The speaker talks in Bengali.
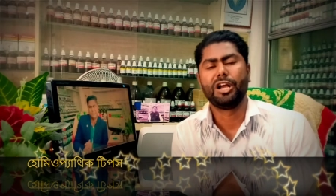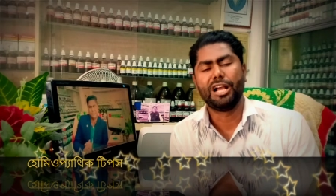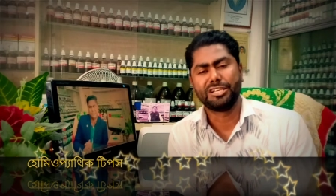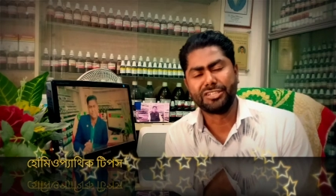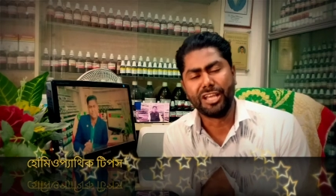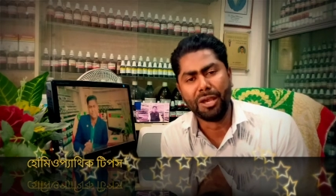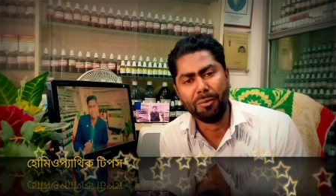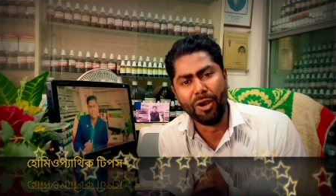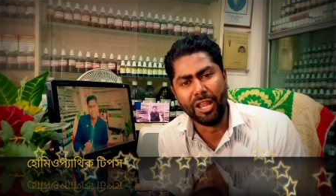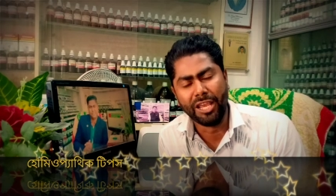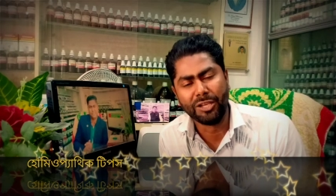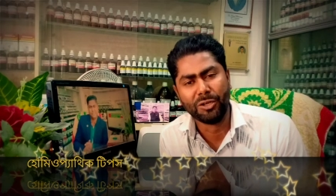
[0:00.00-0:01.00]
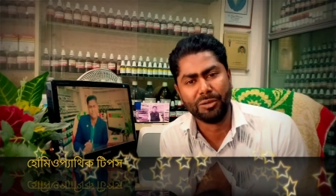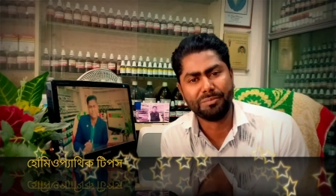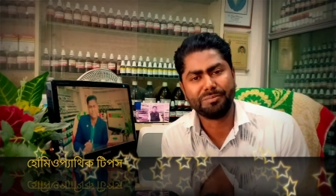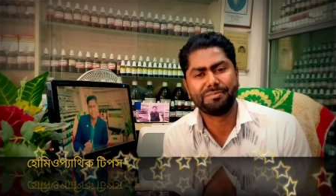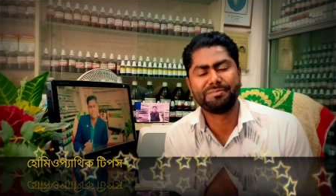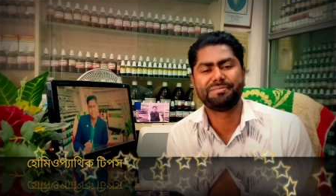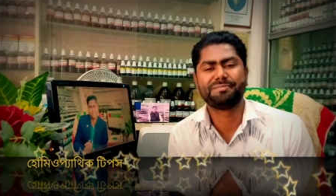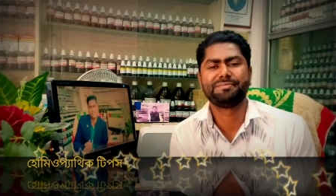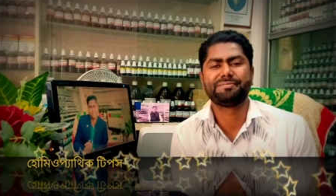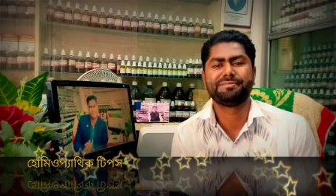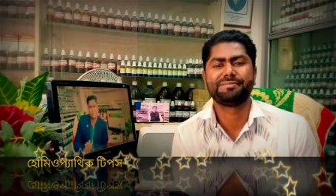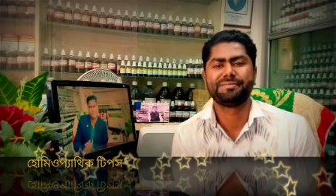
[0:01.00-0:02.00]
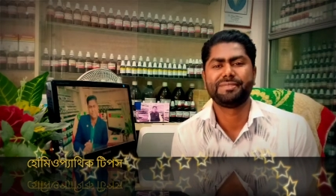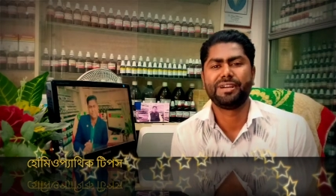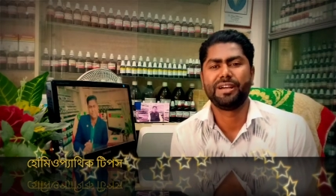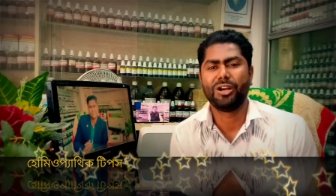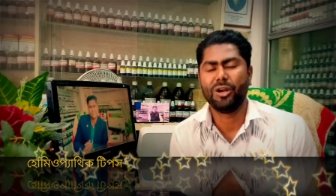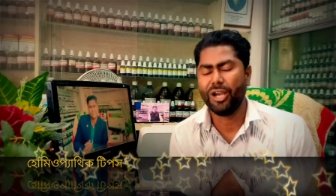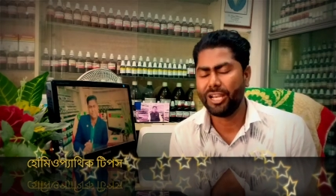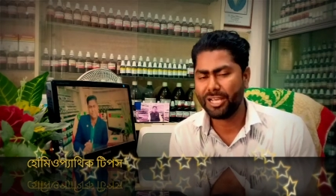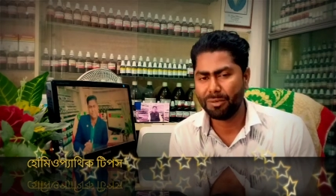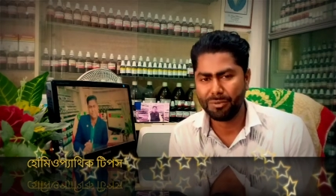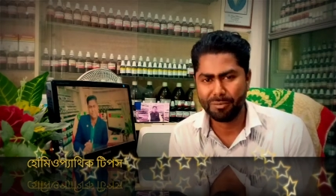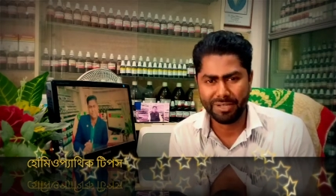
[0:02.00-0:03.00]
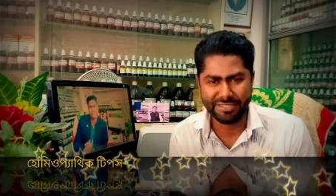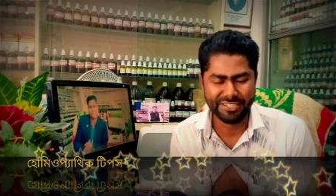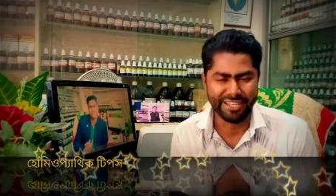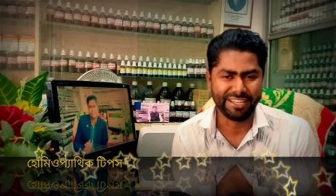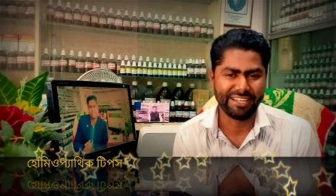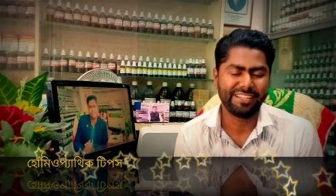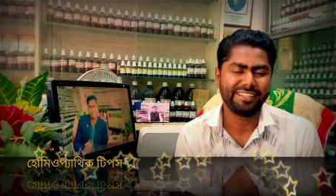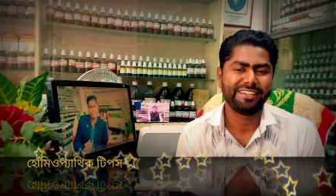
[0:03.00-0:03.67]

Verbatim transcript: আসসালামু আলাইকুম ওয়েলকাম টু মাই চ্যানেল